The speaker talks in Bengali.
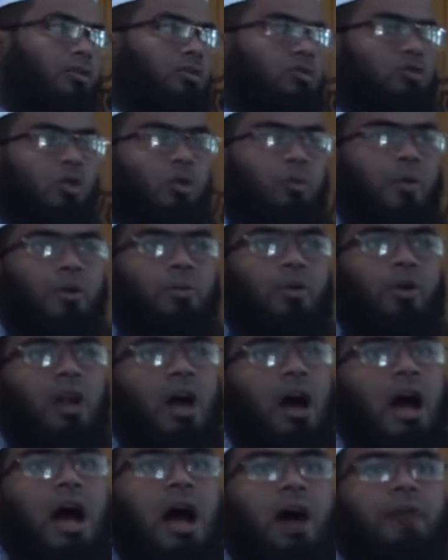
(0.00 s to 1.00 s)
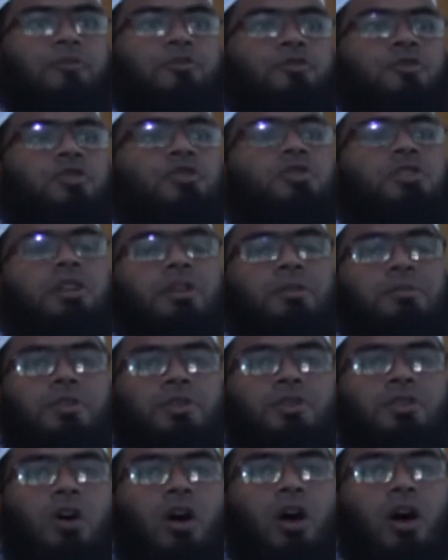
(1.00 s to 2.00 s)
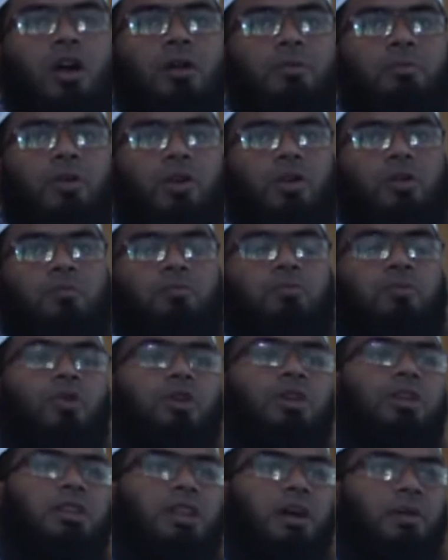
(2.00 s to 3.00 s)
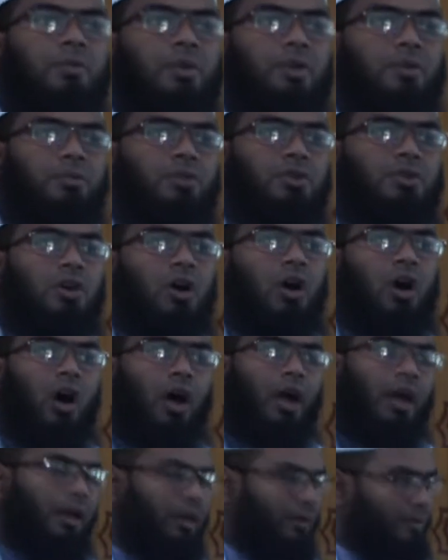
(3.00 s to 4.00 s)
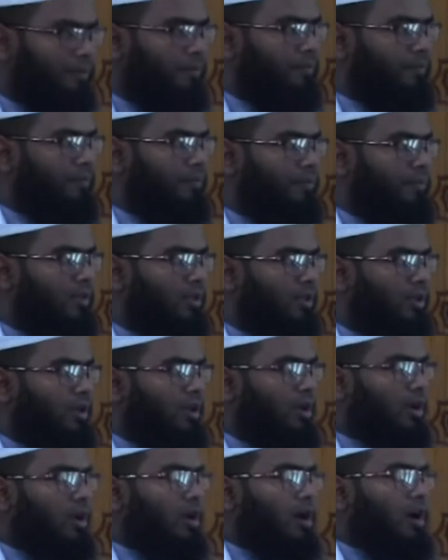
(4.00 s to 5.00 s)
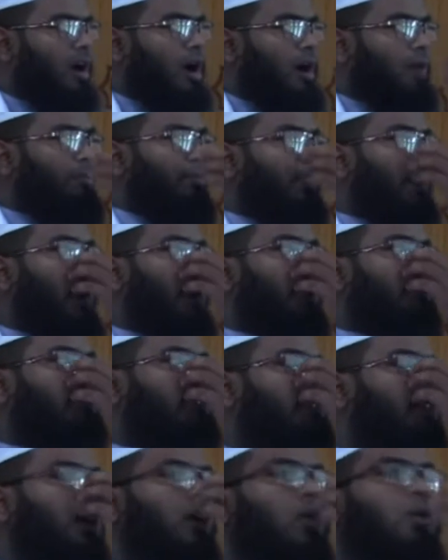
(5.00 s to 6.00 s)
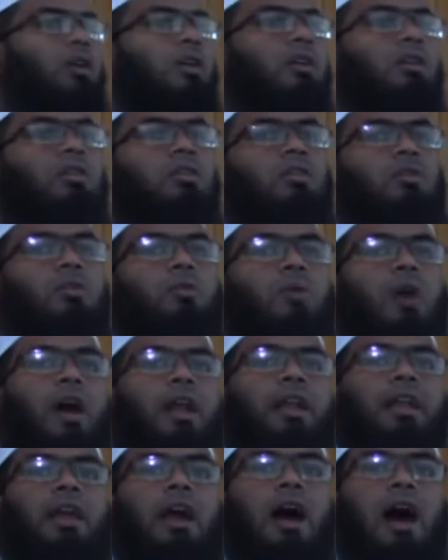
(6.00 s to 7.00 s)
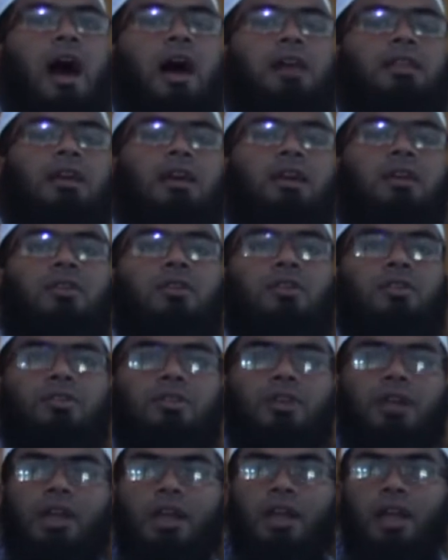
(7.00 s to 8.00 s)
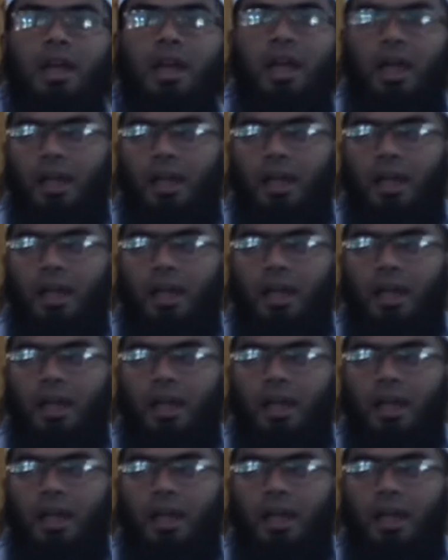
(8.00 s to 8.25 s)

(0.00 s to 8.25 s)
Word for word: তবে বড় আফসোসের বিষয় বড় পরিতাপের বিষয় আমরা আজকে ওই কুরবানি আদায় করতে গিয়ে